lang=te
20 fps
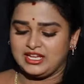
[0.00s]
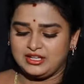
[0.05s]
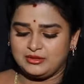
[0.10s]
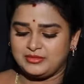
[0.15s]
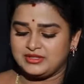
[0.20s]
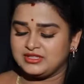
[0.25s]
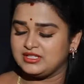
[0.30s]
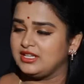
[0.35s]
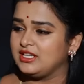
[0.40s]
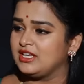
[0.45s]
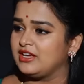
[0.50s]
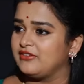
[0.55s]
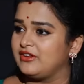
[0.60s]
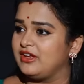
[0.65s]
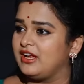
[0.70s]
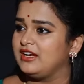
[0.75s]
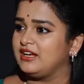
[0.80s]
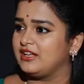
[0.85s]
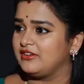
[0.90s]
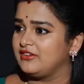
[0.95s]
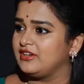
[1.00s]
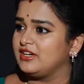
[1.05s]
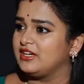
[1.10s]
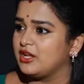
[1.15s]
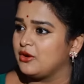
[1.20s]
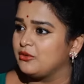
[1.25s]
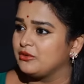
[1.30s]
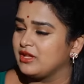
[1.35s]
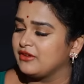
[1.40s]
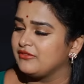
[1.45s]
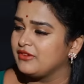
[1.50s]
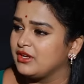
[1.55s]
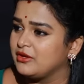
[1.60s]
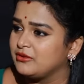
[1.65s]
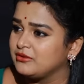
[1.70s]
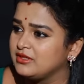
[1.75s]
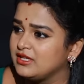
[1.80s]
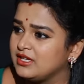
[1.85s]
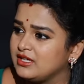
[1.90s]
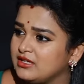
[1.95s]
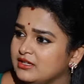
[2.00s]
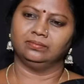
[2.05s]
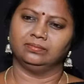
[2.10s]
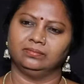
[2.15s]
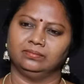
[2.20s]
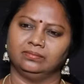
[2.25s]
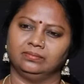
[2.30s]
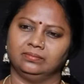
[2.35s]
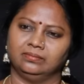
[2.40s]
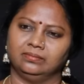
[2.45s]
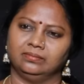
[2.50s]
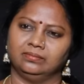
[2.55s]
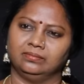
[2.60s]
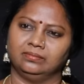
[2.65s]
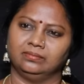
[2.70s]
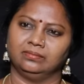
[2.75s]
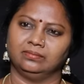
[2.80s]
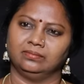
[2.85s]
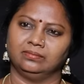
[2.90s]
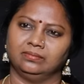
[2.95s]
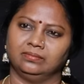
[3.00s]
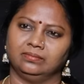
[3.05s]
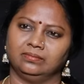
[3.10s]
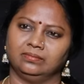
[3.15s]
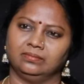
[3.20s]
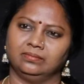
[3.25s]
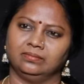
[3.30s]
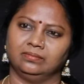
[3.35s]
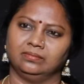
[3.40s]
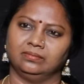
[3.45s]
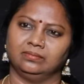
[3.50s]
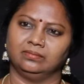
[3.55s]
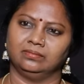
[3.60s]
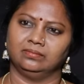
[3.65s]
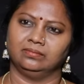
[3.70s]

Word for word: ఆయన మీద నీకు ఎలాంటి ఏమన్నా డౌట్ ఏమన్నా ఉందా చాలా మంచివాడు భక్తి ఎక్కువ